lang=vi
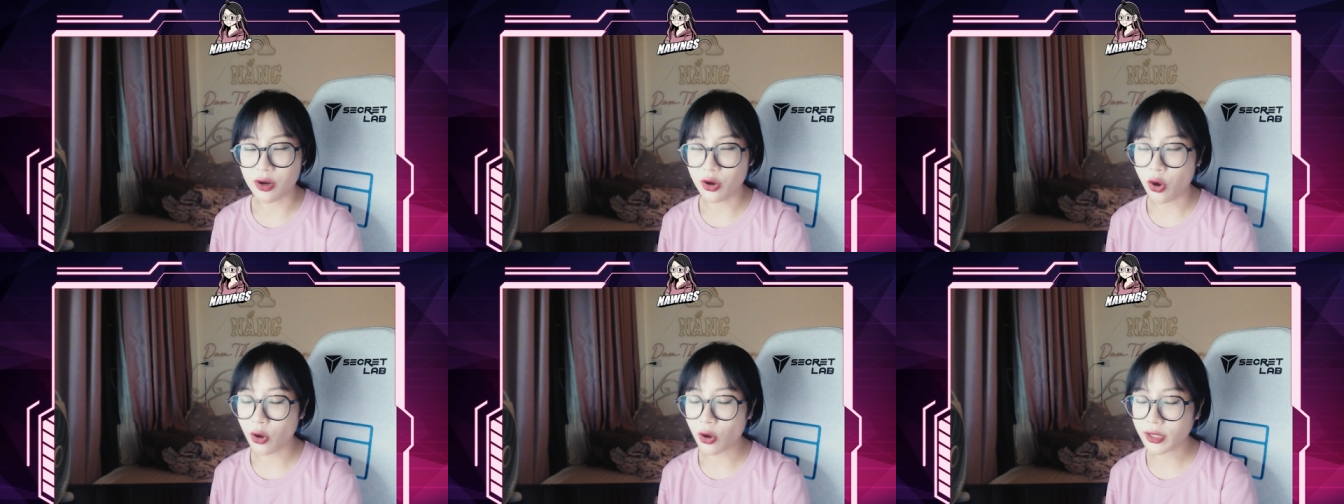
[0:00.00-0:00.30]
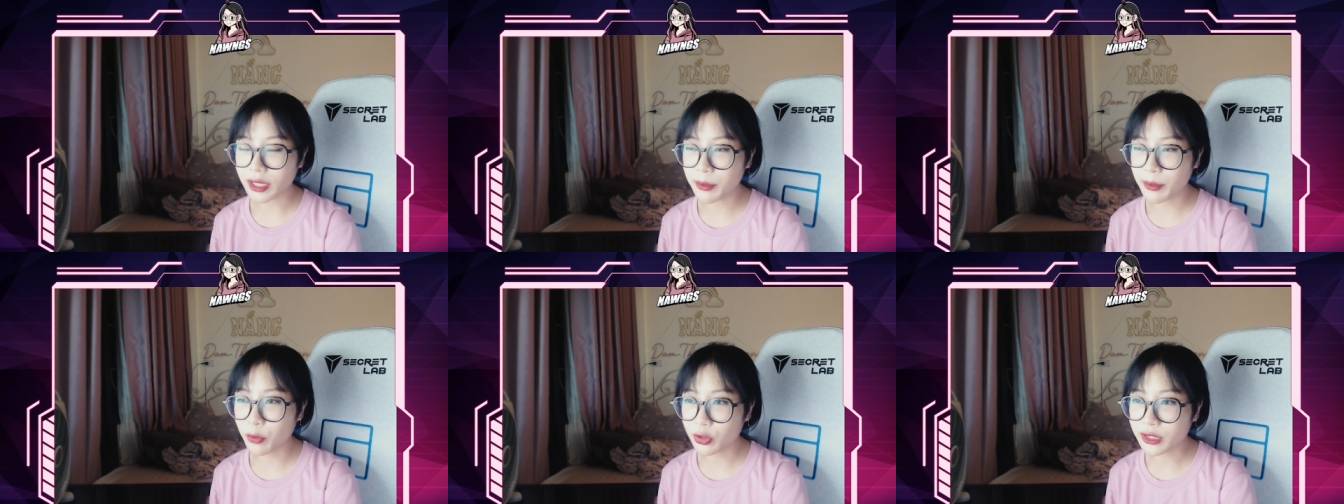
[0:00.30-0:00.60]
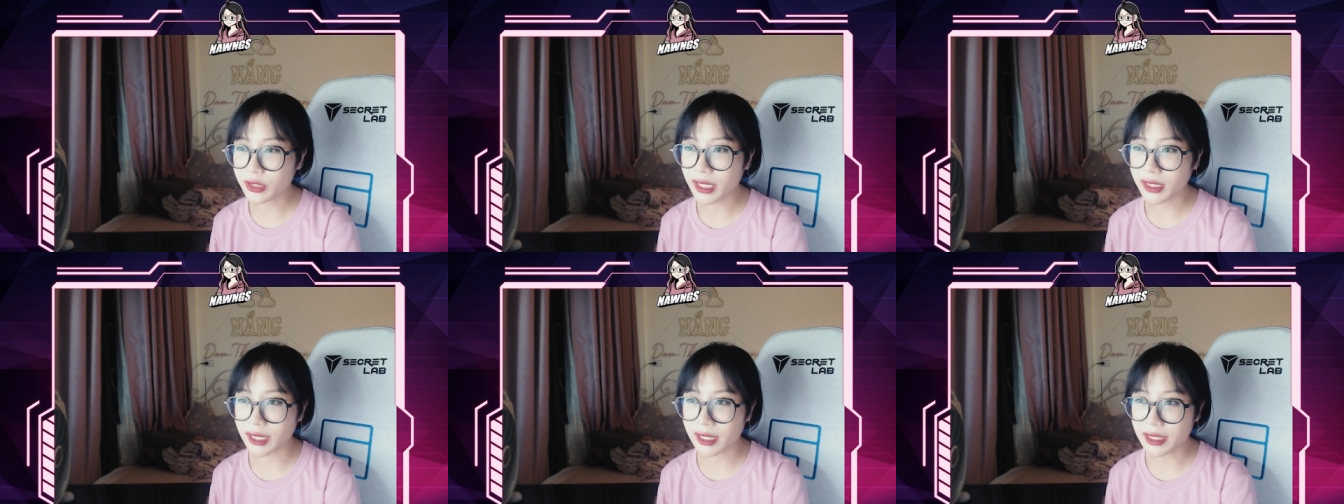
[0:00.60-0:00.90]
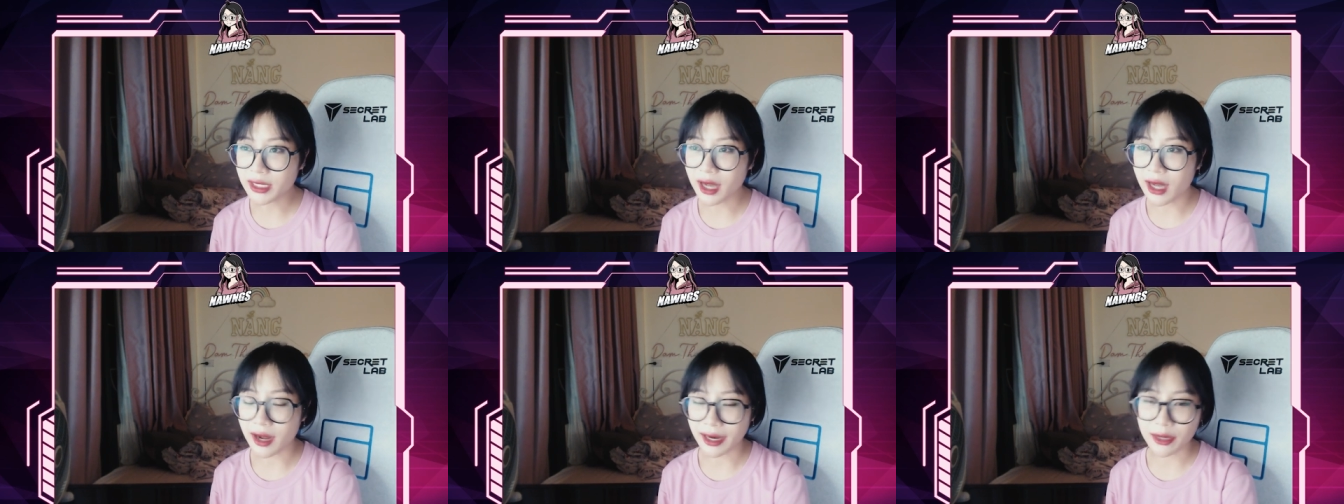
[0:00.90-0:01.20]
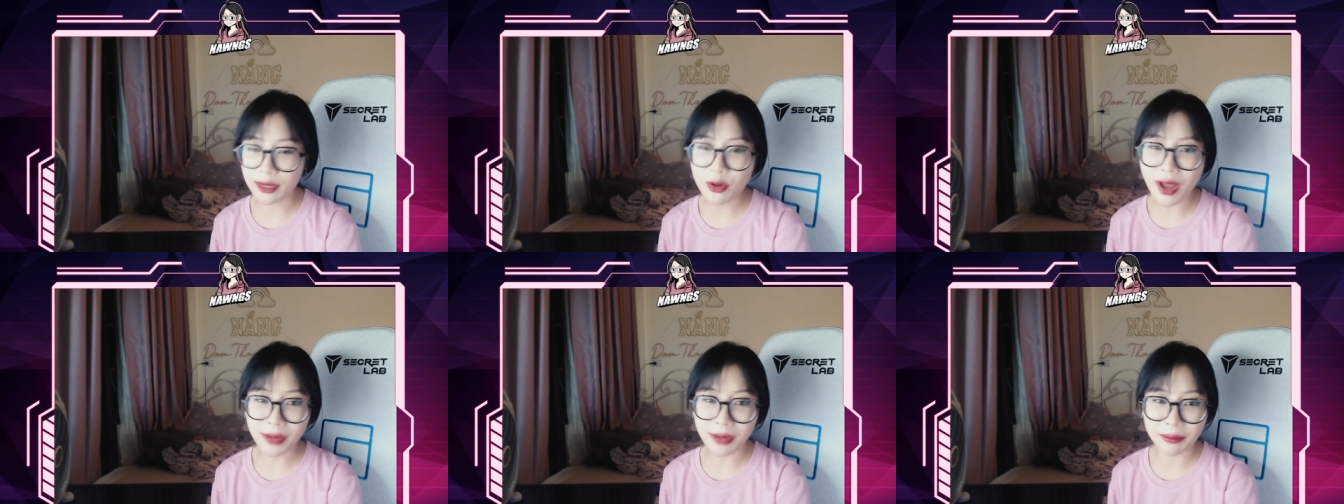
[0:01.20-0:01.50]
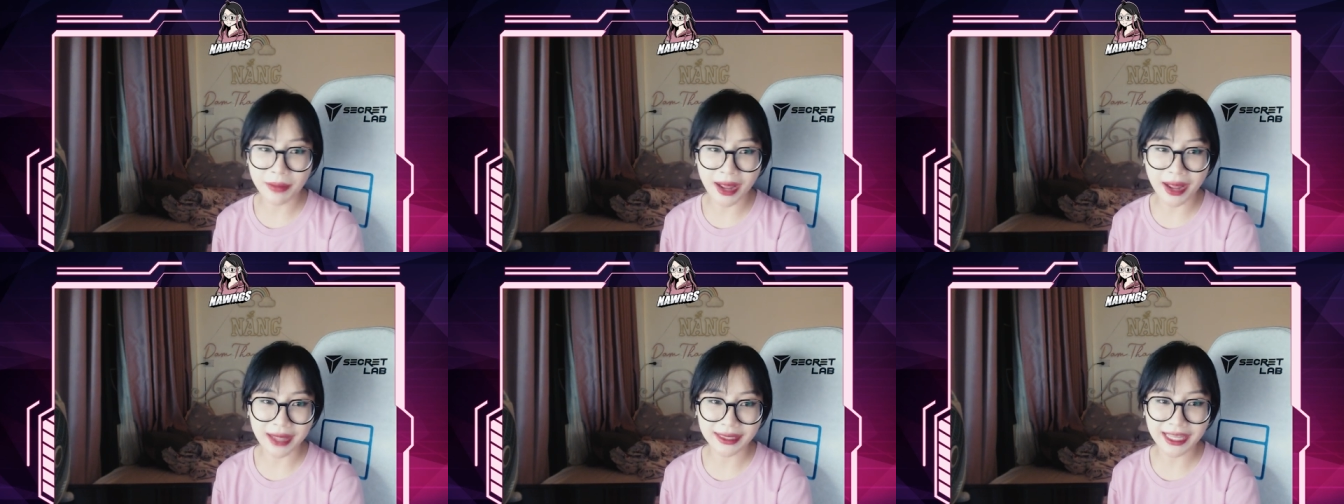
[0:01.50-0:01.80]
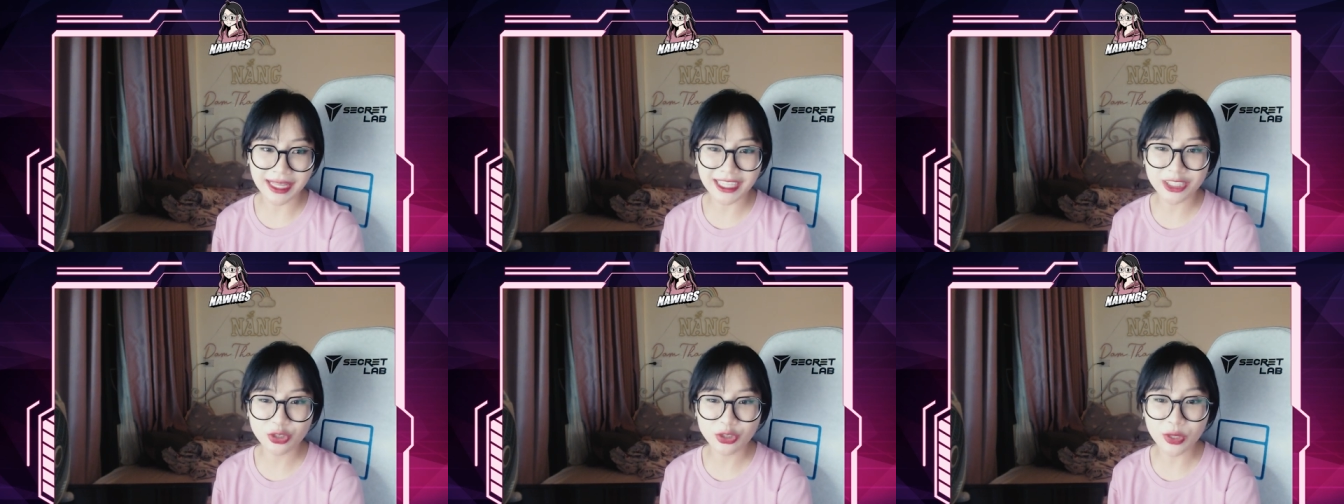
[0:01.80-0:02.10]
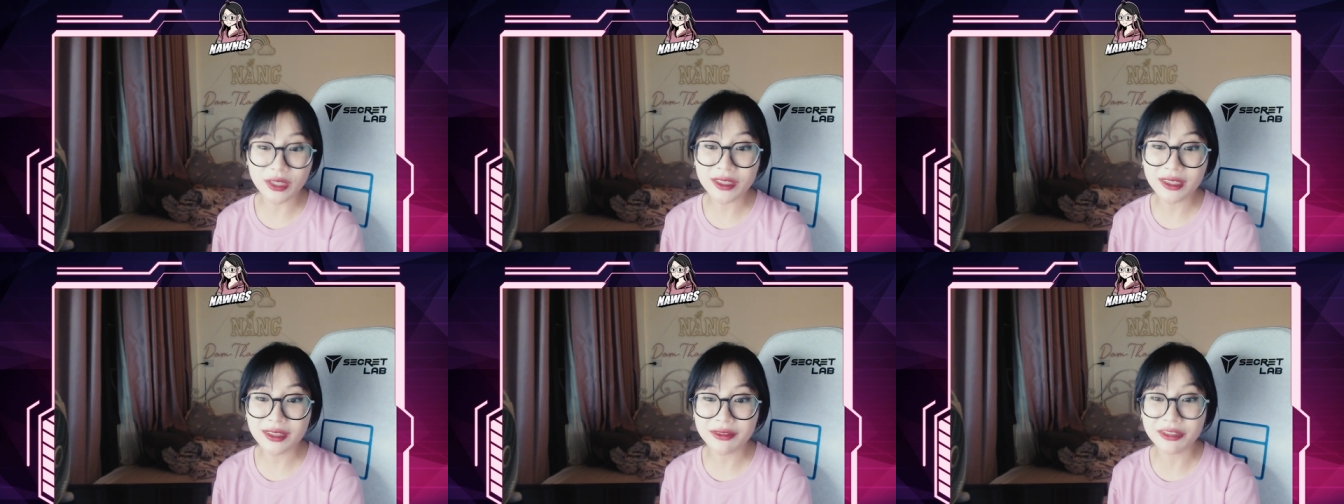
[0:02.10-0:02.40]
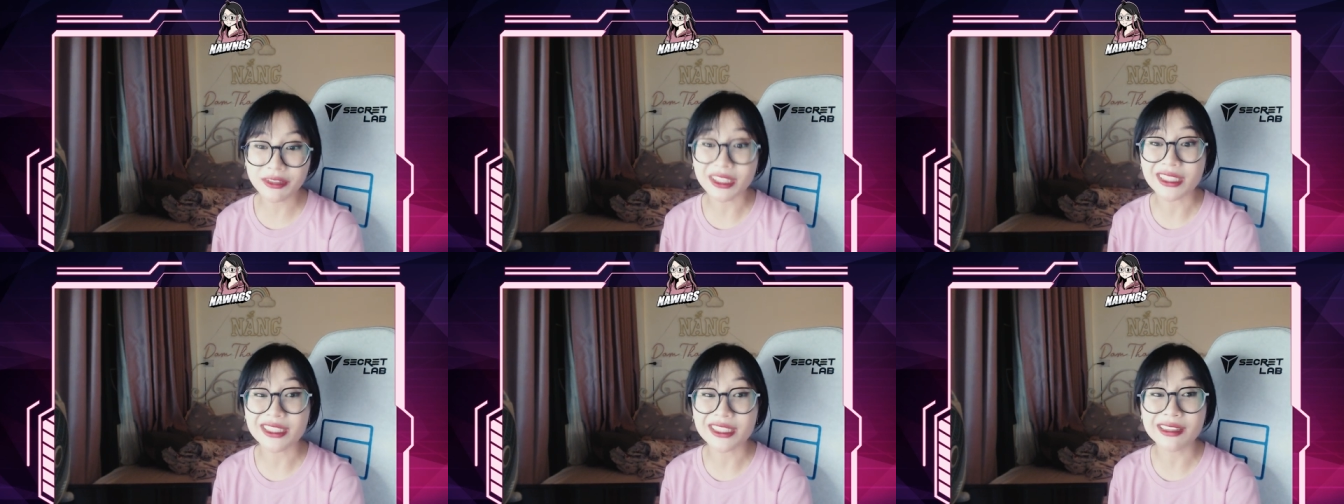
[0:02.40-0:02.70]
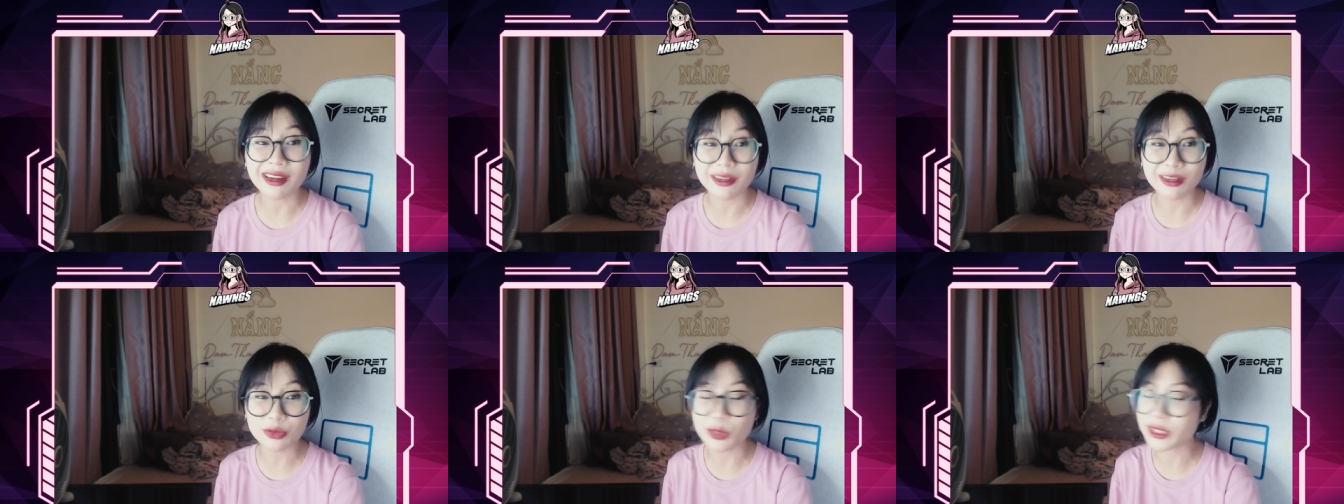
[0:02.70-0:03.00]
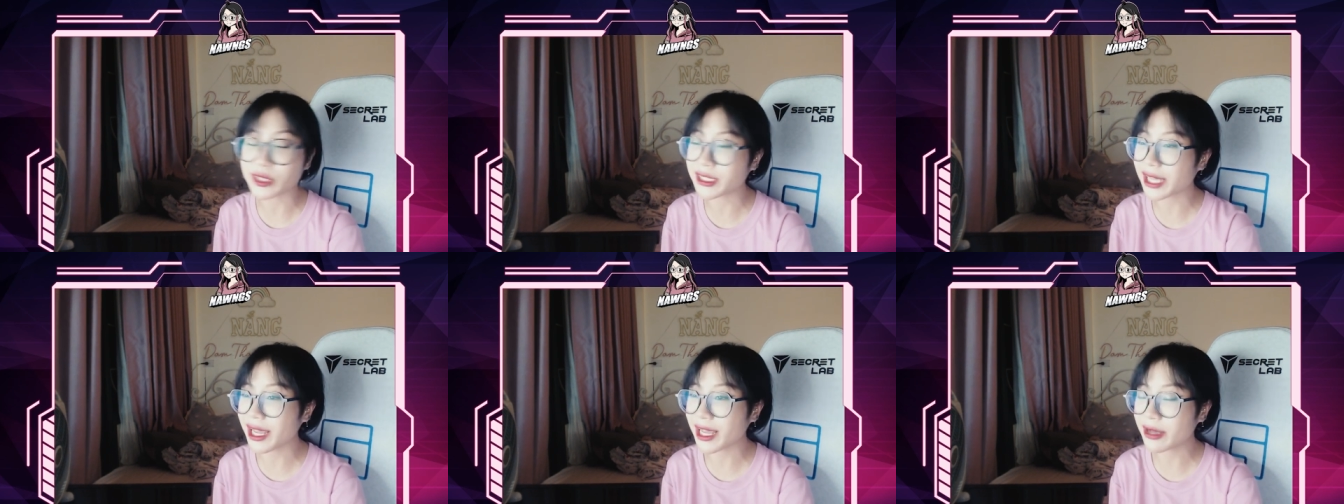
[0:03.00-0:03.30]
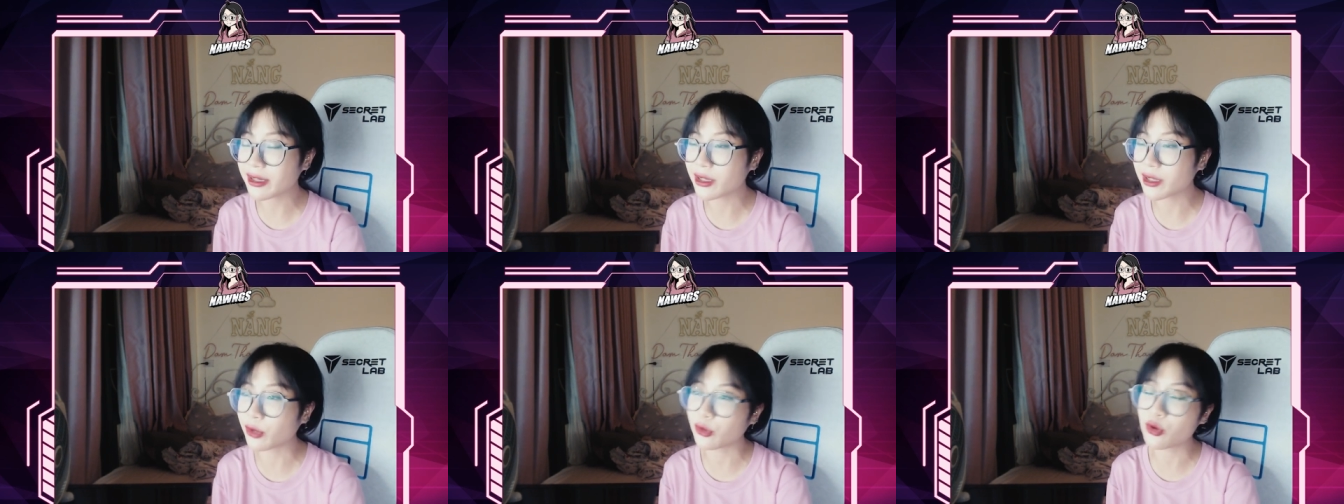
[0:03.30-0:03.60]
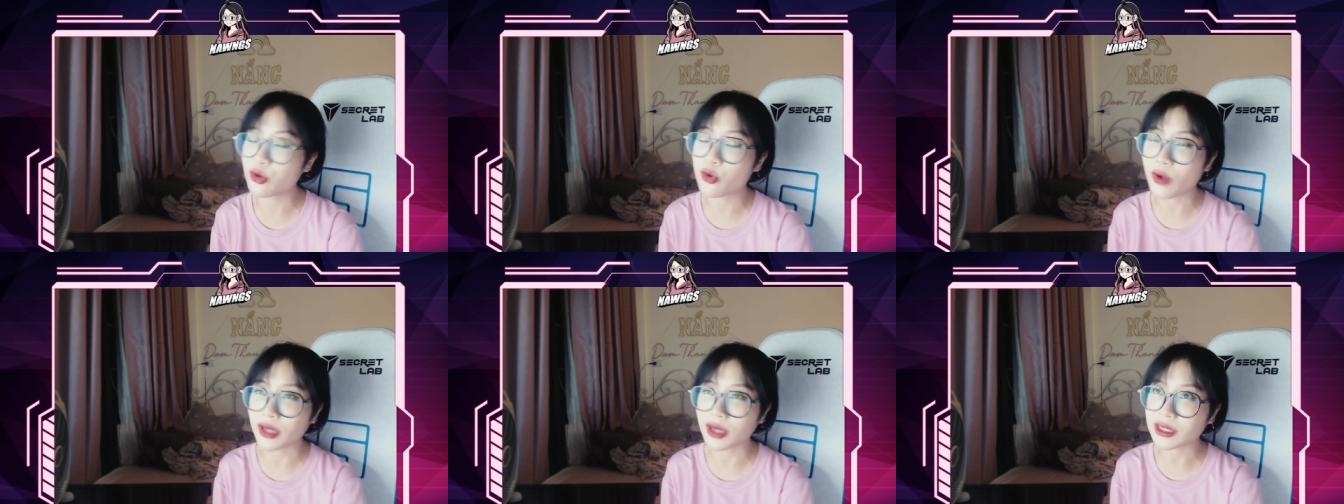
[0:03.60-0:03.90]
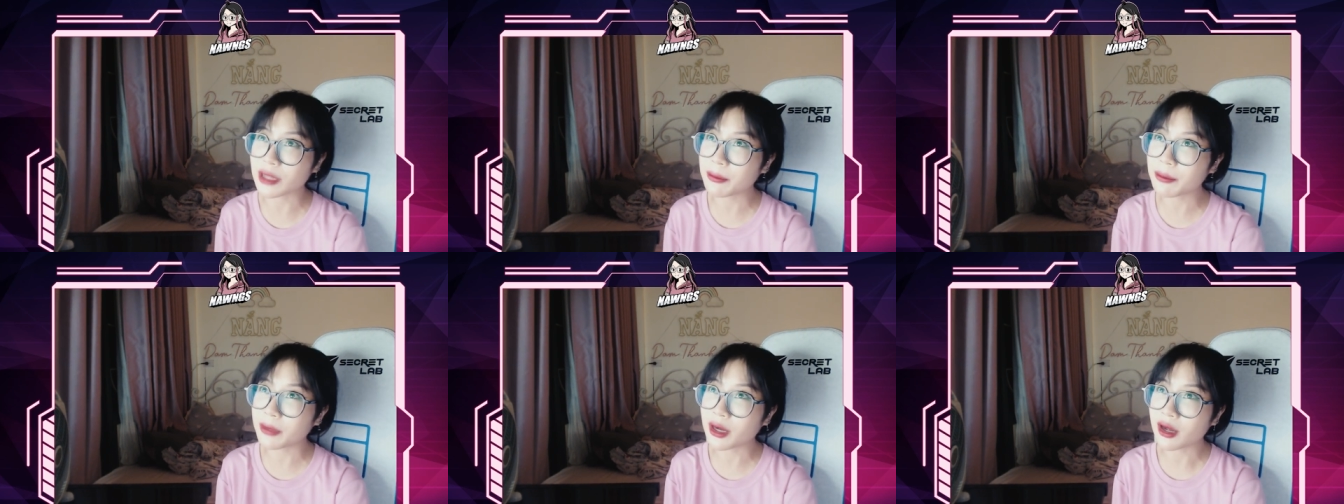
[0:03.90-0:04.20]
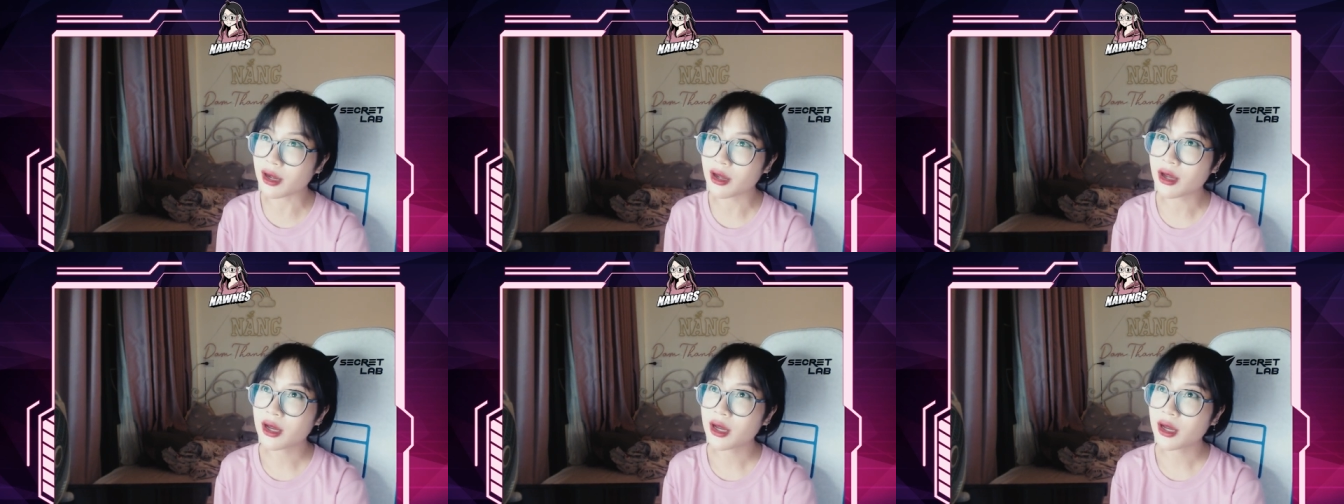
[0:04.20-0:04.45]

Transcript: có cái mối tình đấy ở cái đoạn mà thanh xuân vườn trường tuổi trẻ kiểu độ khoảng tầm ờ,